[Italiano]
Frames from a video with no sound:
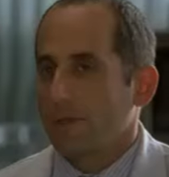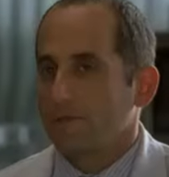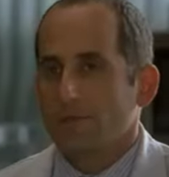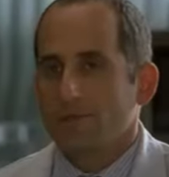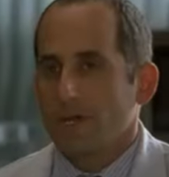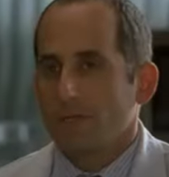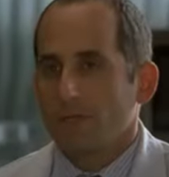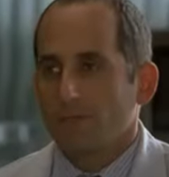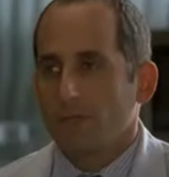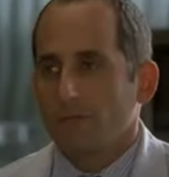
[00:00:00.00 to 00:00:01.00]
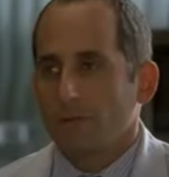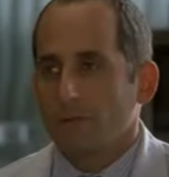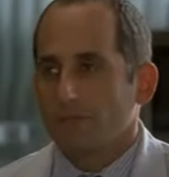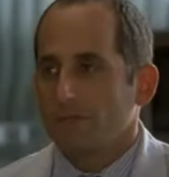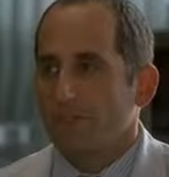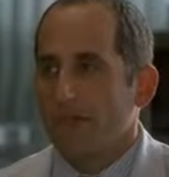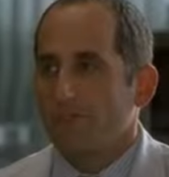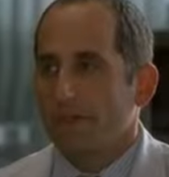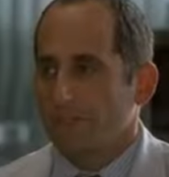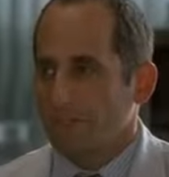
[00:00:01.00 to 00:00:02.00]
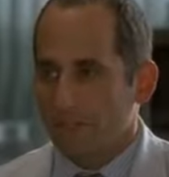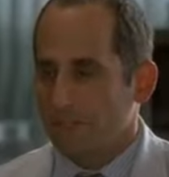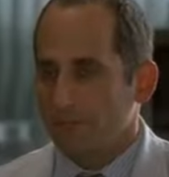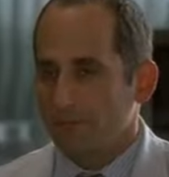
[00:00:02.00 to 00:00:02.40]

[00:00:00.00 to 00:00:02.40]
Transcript: Nessuna traccia nel sangue. E se lo fosse non potrebbe